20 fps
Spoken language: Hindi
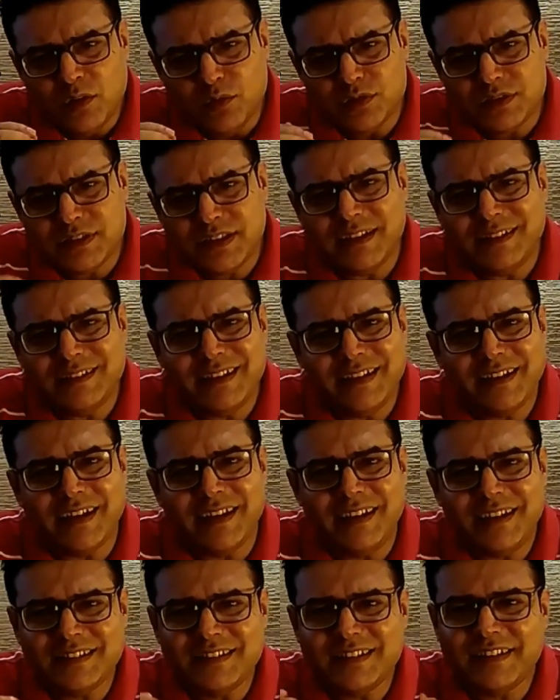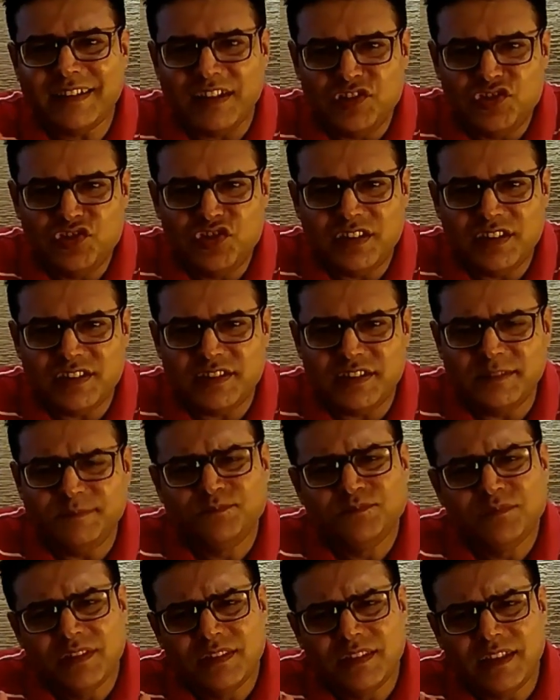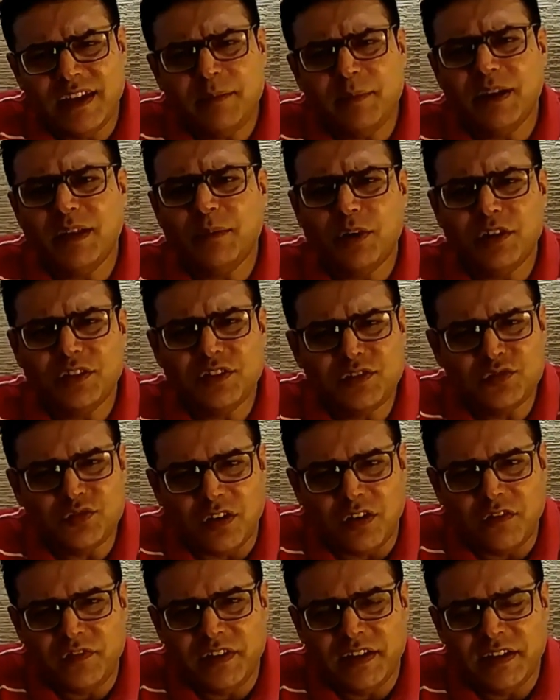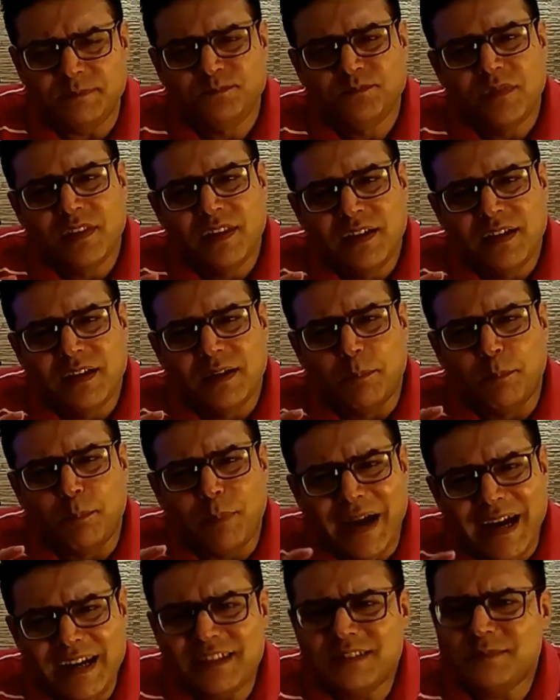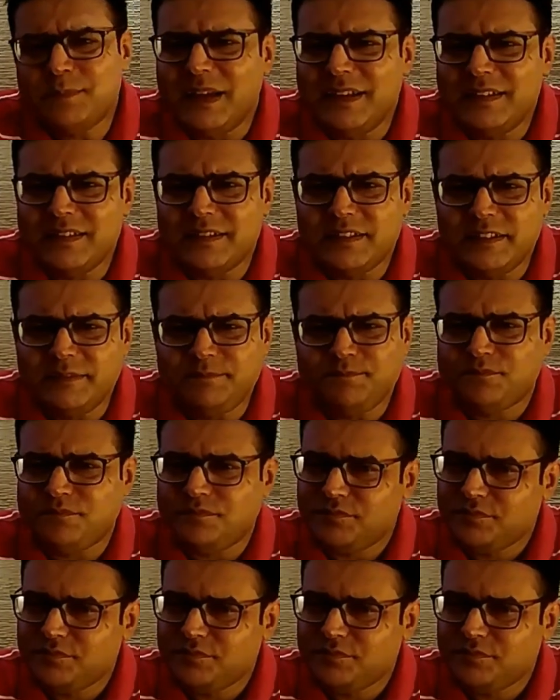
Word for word: उसके अंदर एक अलग से क्रंचीनेस है दही बड़ा बहुत सॉफ्ट है माइल्ड स्पाइसेस हैं